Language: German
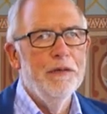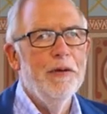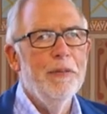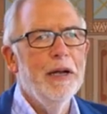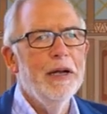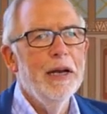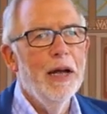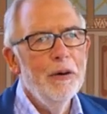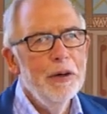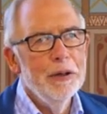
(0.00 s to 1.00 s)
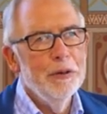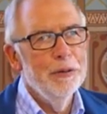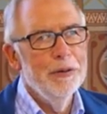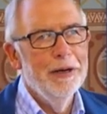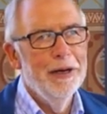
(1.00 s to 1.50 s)
Und wenn man genau
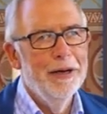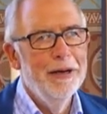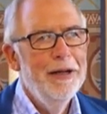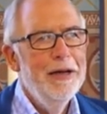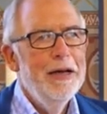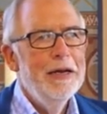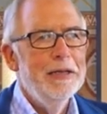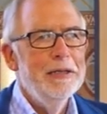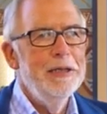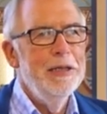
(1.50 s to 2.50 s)
hingucken kann, dann